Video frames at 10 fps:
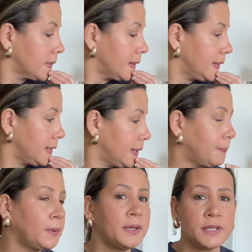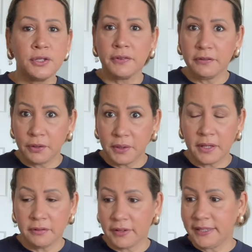e depois a gente vai ver o que,
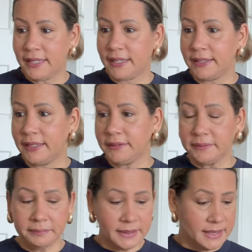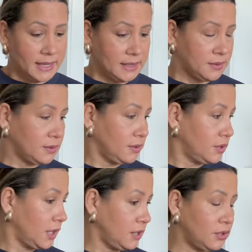que vai dar, né? Mas é isso,
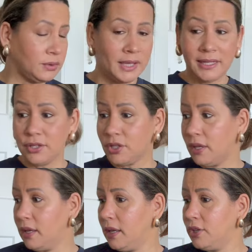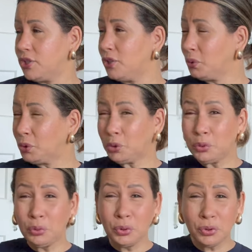gente. O Denis tirou
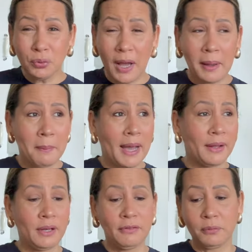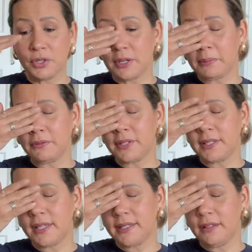tudo do armário Ele Vou mostrar pra
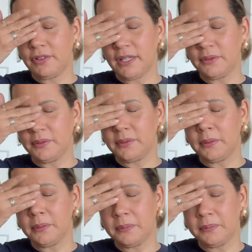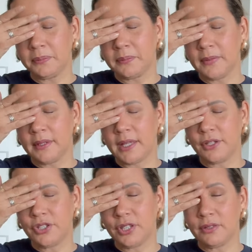vocês. Ele veio...
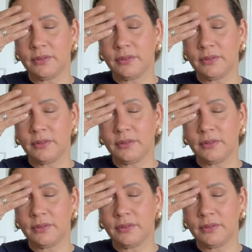Tadinho.